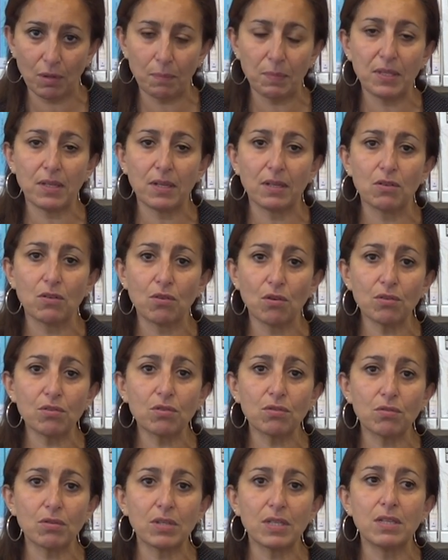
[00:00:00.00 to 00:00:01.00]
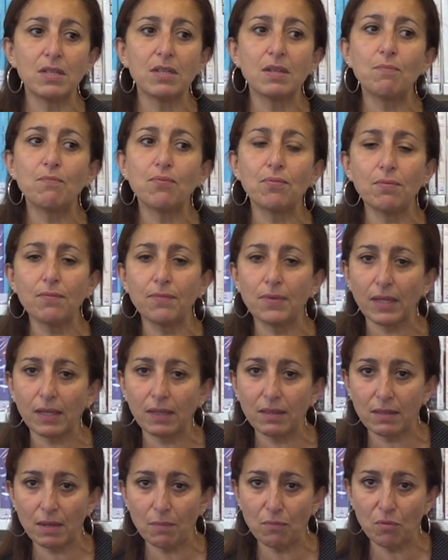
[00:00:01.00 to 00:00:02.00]
capitaine Coste qui n'est plus
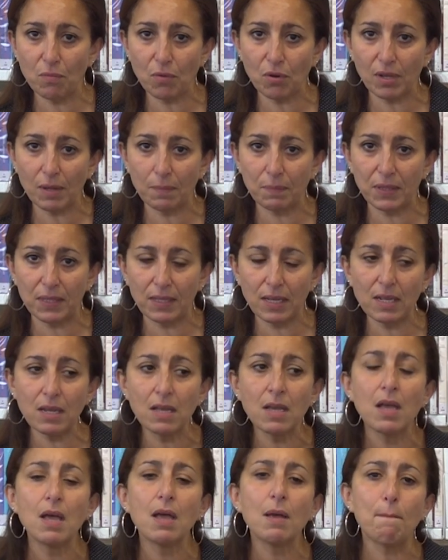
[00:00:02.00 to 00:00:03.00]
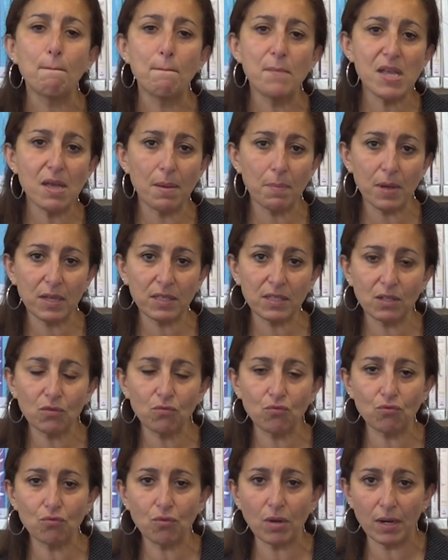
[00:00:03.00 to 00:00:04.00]
véritablement capitaine mais appartient
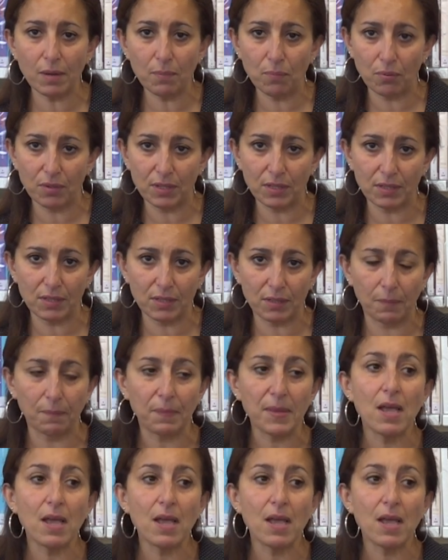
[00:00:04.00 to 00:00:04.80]
toujours à la police.